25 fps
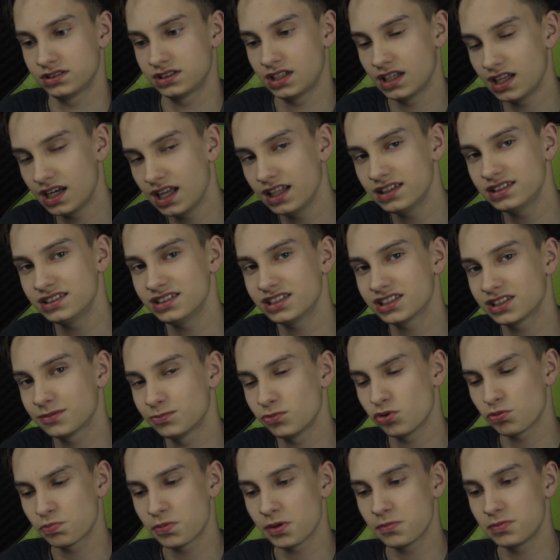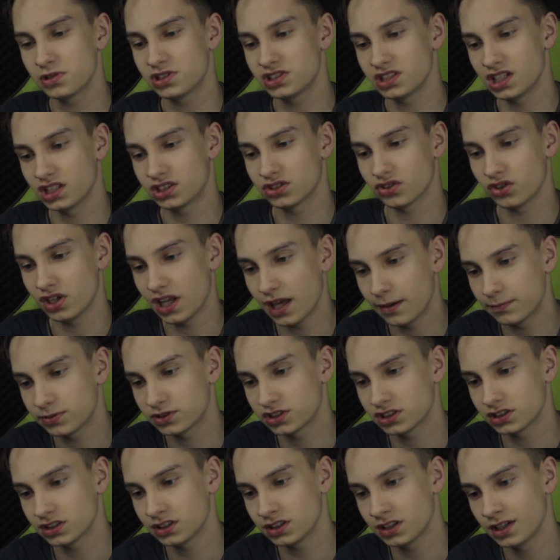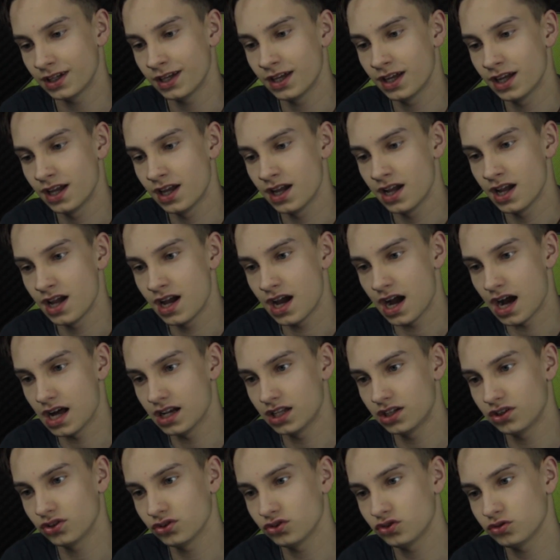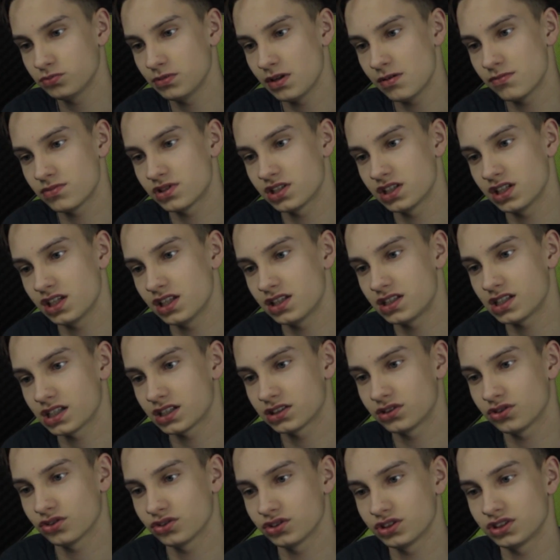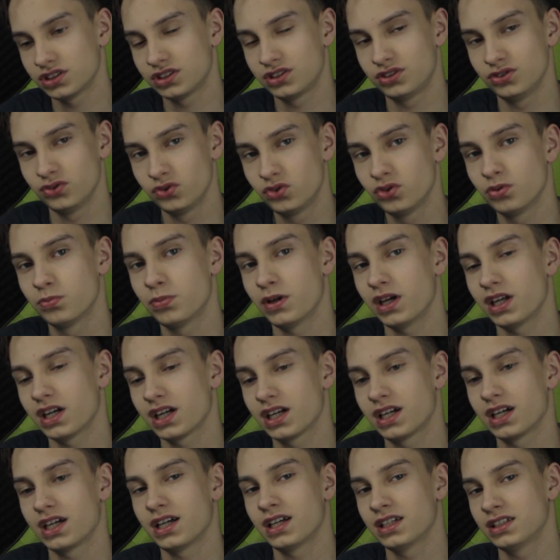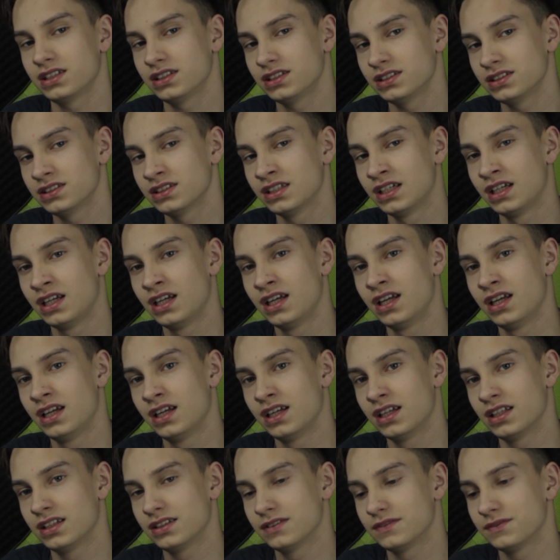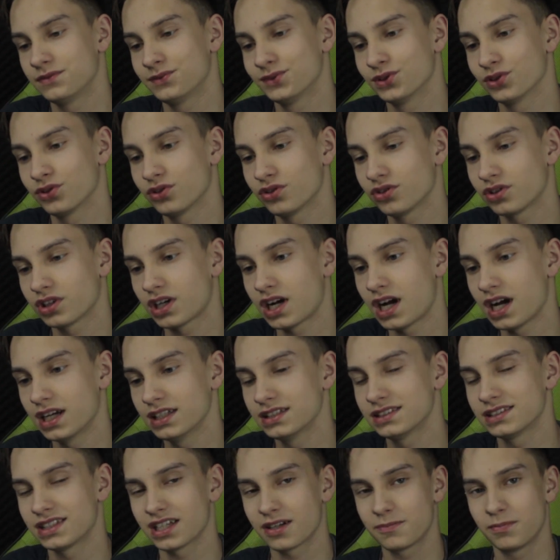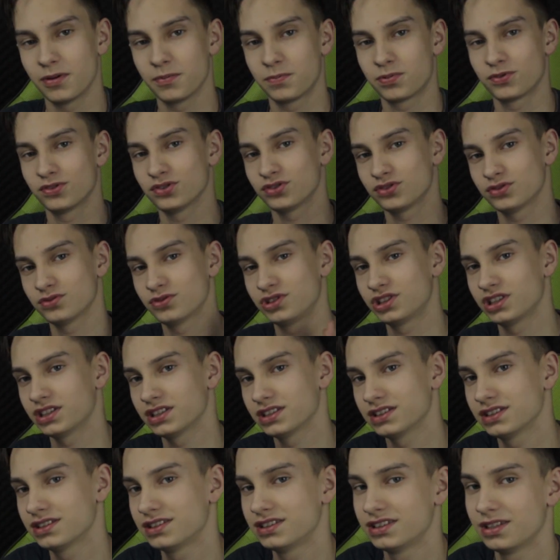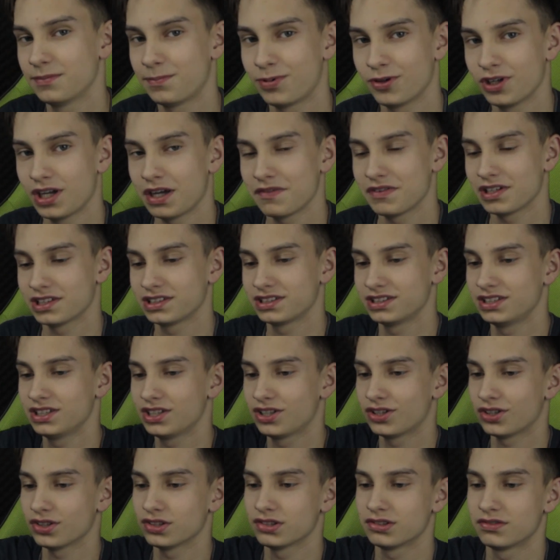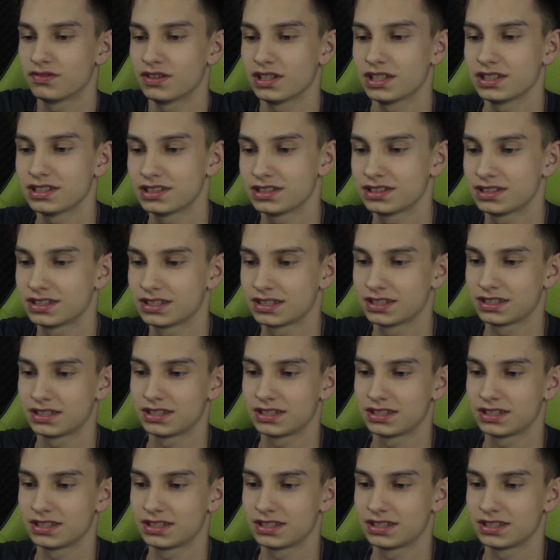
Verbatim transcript: Teledysk mógłby być nieco lepszy, ale rozumiem, że jednak to jest youtuberka i no hajs tak po prostu się nie pojawia znikąd, więc